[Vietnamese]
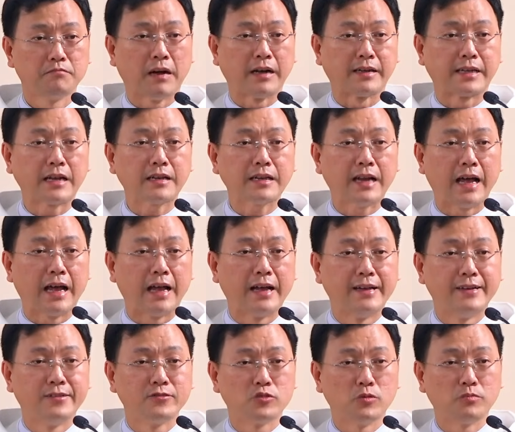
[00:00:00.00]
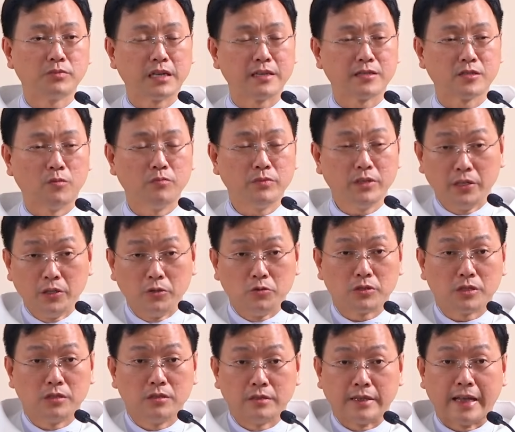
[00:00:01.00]
bằng cách là chúng ta sống
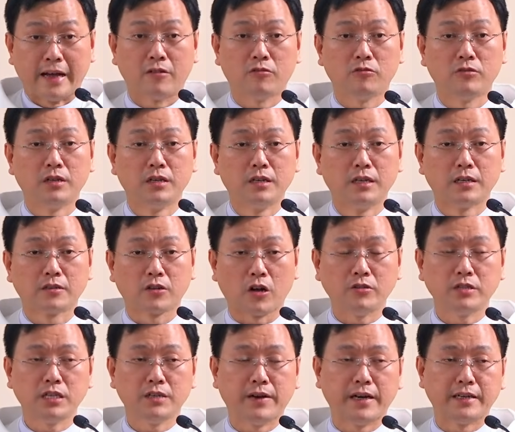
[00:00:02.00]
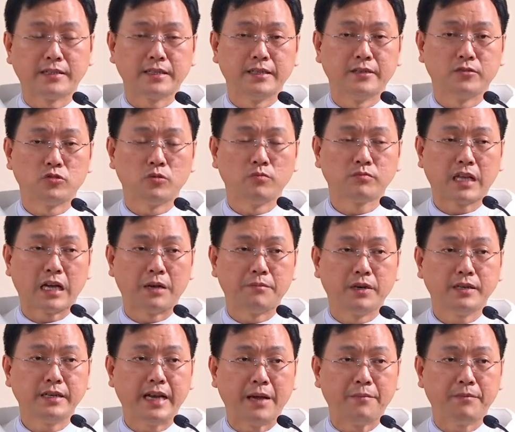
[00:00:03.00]
yêu thương nhau có như vậy thì chúng ta
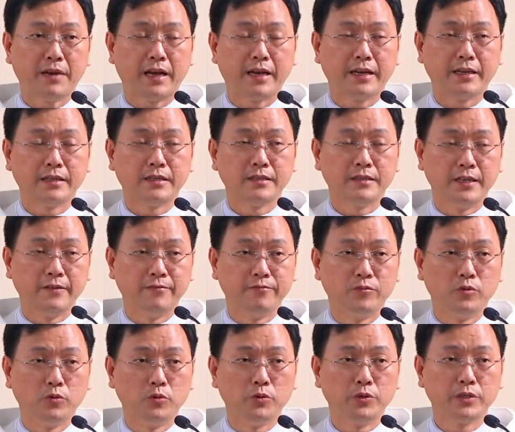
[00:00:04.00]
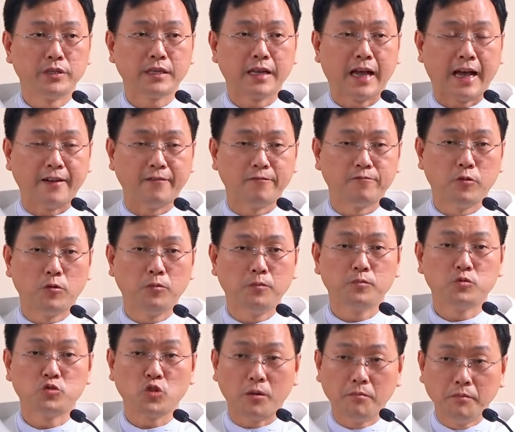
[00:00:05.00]
mới đem lại niềm vui hạnh phúc
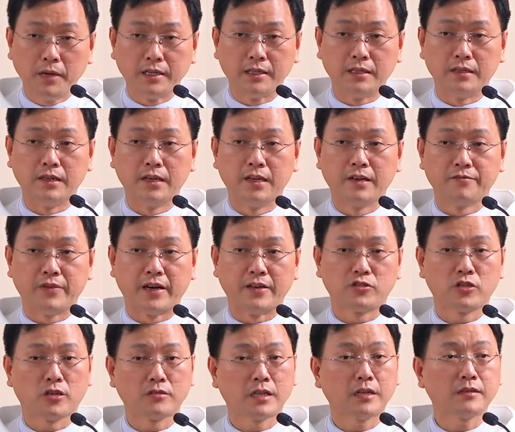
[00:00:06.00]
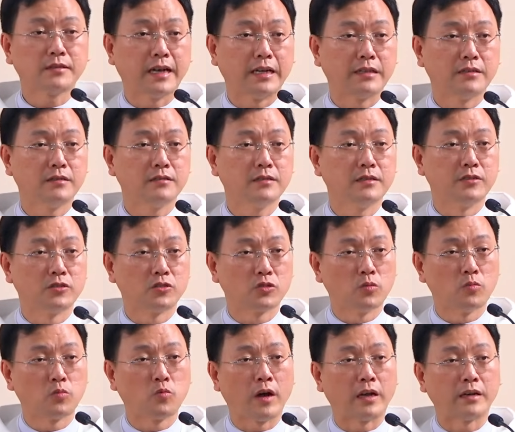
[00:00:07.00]
cho mình và cho tất cả những người
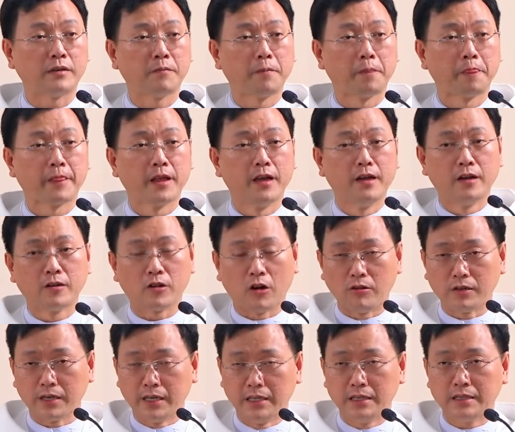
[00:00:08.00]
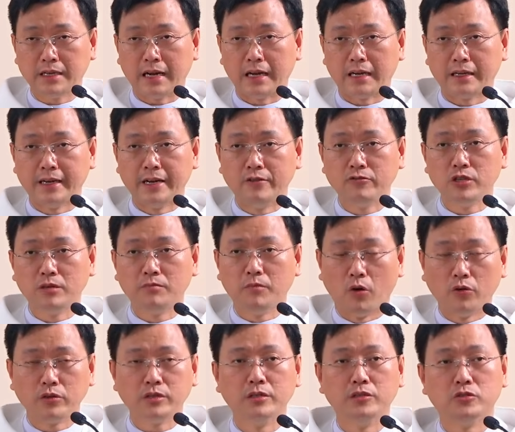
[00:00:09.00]
xung quanh còn nghĩ rằng nếu như
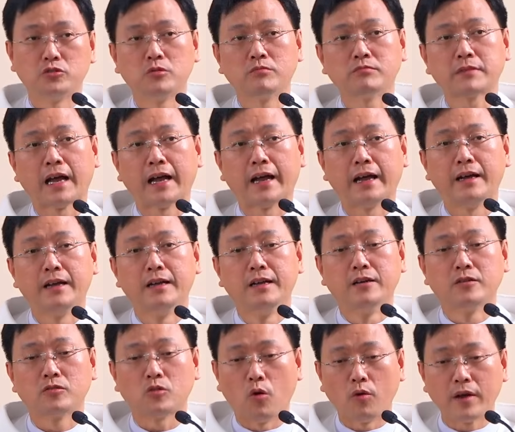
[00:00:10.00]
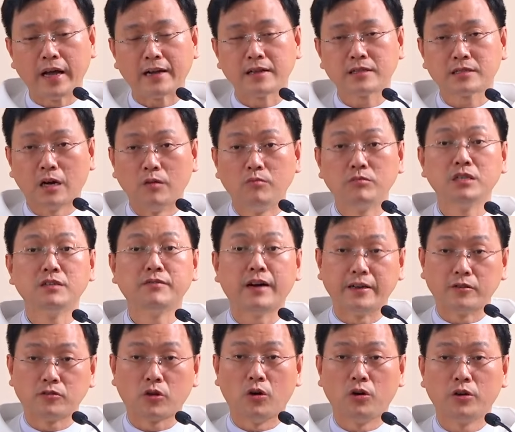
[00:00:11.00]
mỗi người chúng ta cố gắng sống như
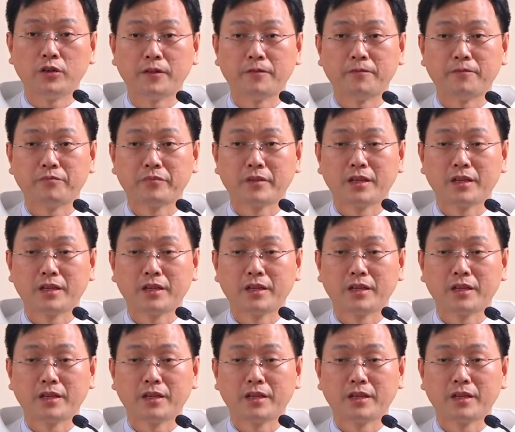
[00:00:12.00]
vậy thôi